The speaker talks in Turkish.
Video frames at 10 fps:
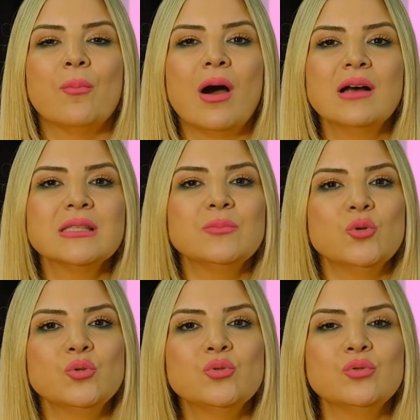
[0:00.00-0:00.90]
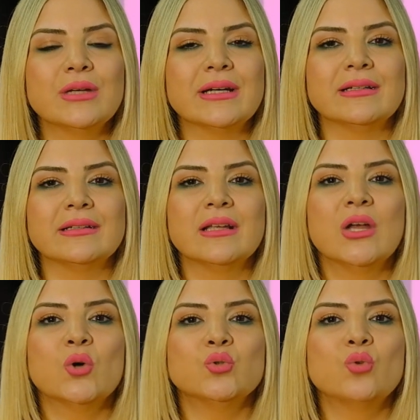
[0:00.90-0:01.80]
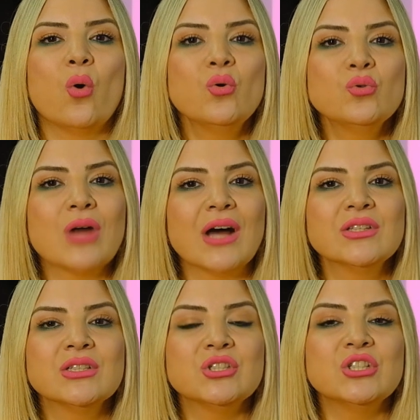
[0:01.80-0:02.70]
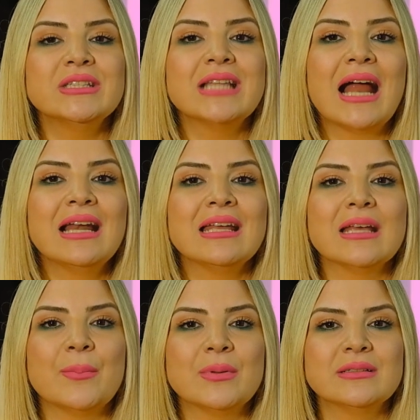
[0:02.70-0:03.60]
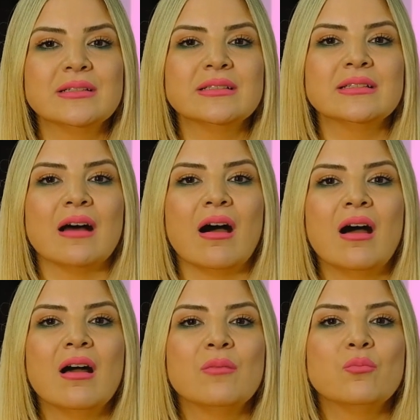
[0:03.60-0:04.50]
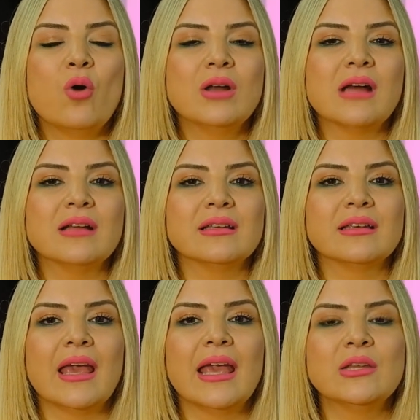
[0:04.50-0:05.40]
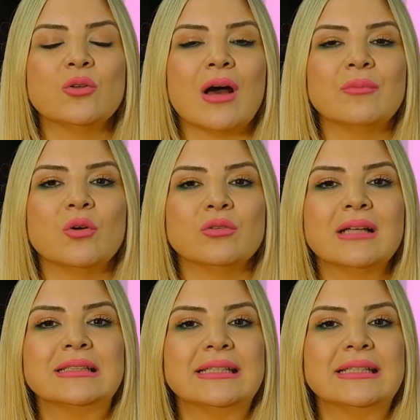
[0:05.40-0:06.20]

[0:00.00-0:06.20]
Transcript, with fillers: Bazı büyü türlerinin doğrudan cinlerle yapıldığını da bu alandaki en önemli olan